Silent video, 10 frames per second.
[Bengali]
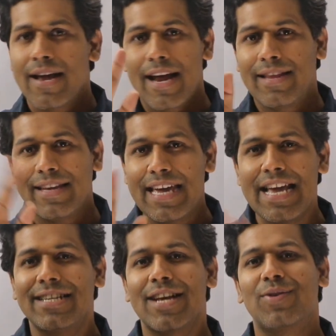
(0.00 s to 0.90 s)
এটা থেকে
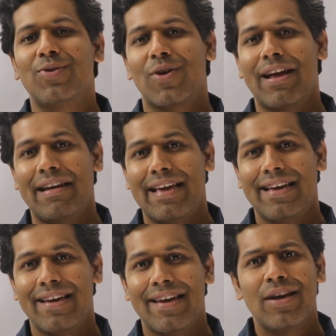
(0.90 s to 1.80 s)
হিংসার কোনো দরকার নেই
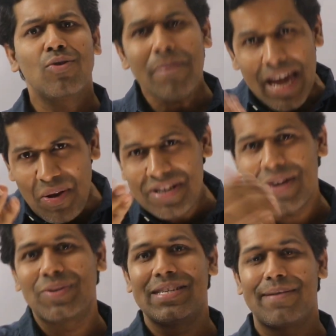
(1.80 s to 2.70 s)
তুমি কেন হিংসা
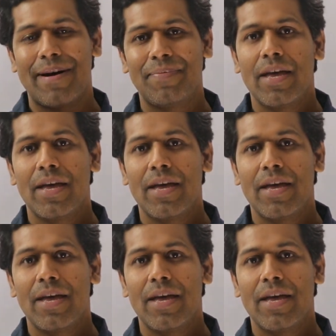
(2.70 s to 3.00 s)
করতে যাবা